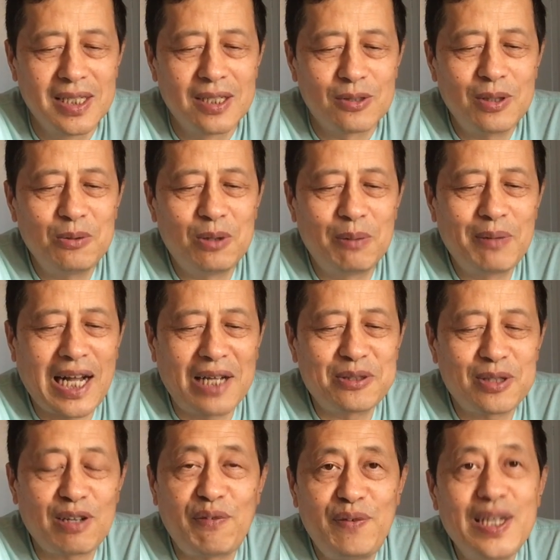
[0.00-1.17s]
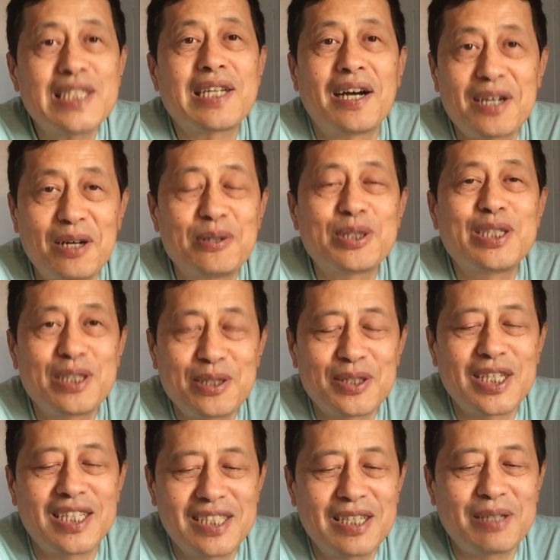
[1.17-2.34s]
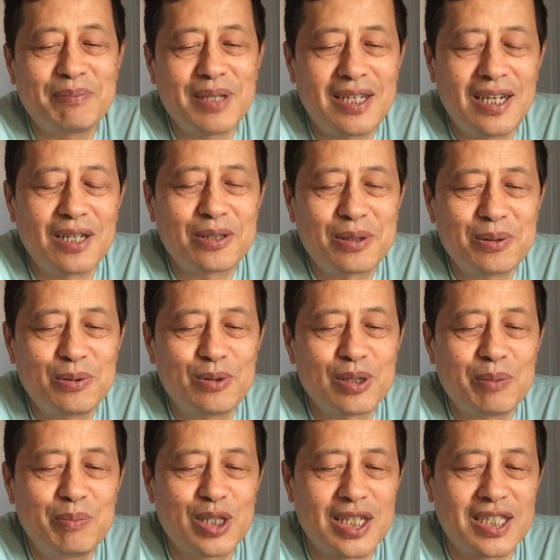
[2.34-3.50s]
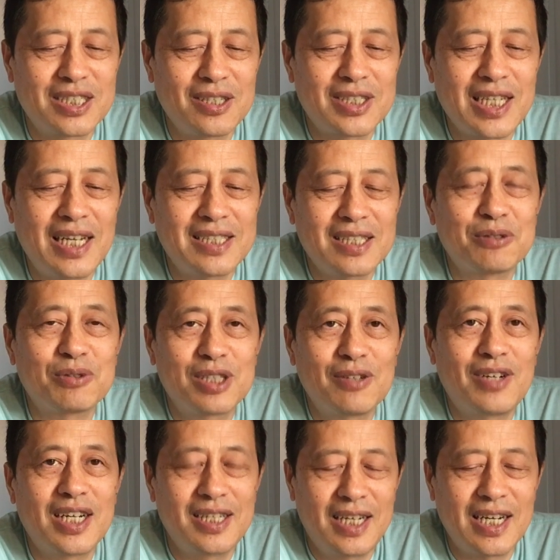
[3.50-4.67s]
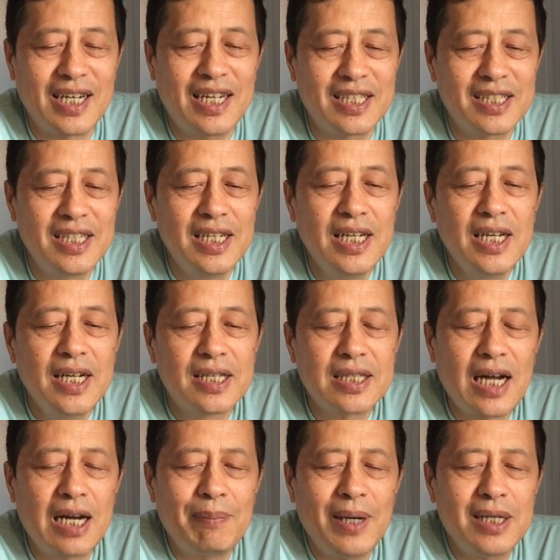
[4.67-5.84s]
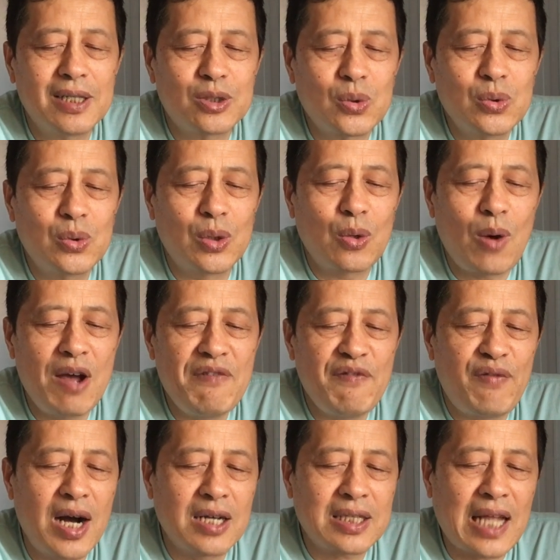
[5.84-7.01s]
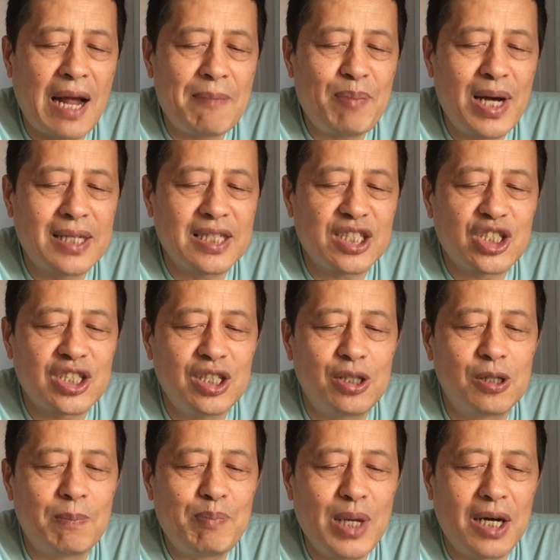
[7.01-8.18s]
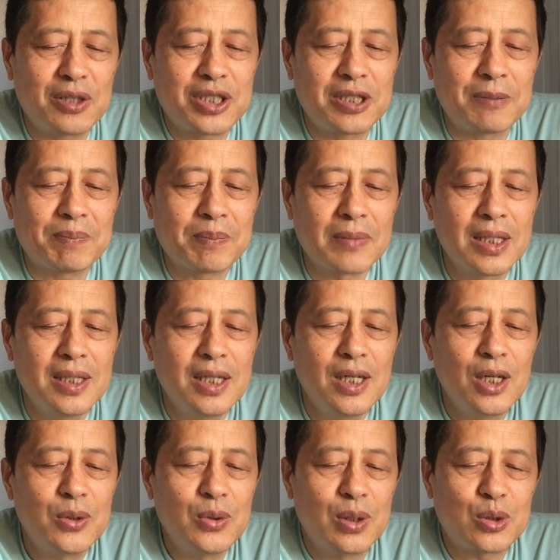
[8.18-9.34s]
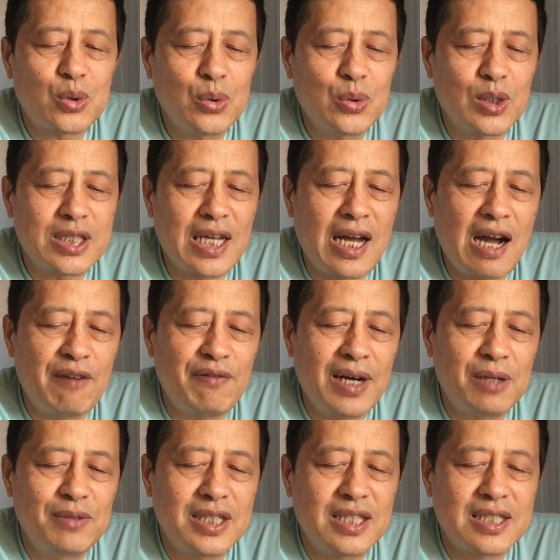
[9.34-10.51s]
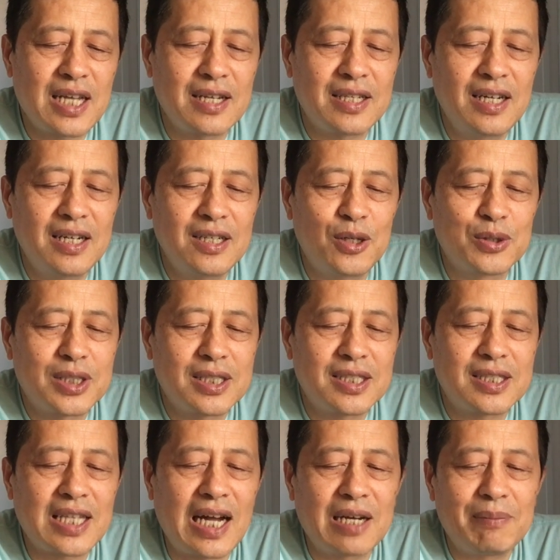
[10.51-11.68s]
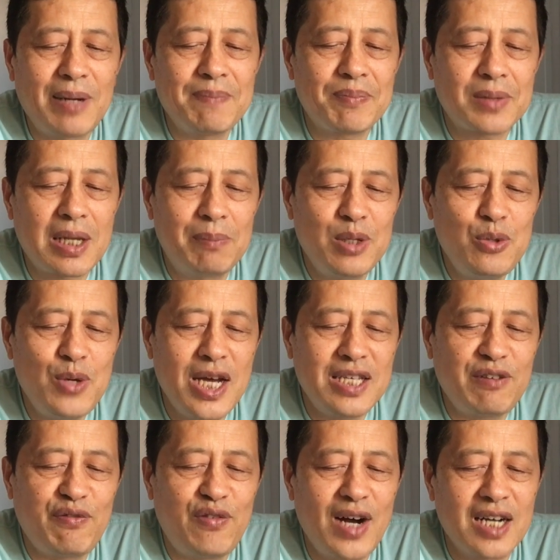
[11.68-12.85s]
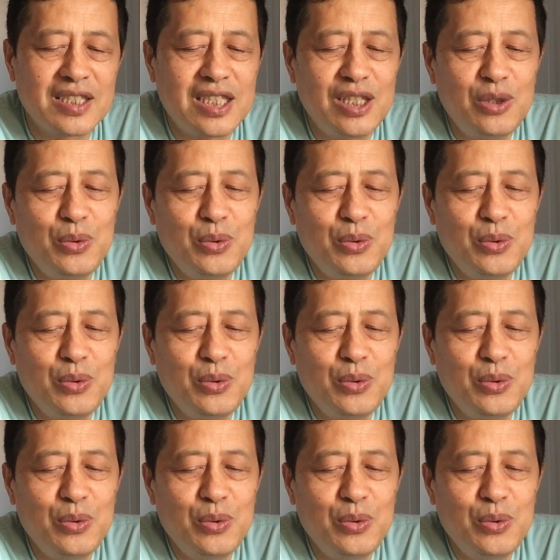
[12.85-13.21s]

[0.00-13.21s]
所以我们感觉到非常高兴，就在这里面啊，中共的末日就在这种情况啊来临。塔利班和中国官方谈判的时候表示，若中国在阿富汗问题上能够支持塔利班，他们愿意放弃